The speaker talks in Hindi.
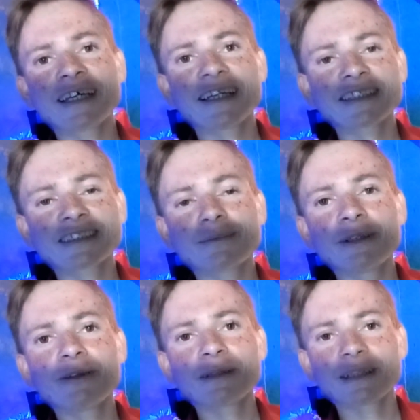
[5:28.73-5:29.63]
हैं नेक्स्ट
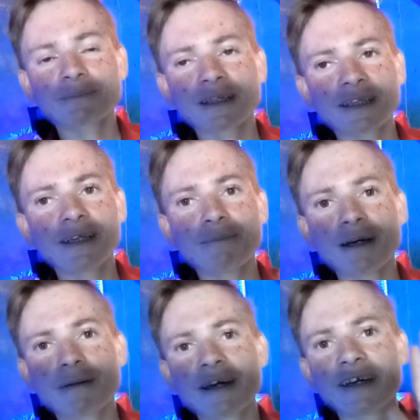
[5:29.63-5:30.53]
वीडियो में तक तक लिए बाय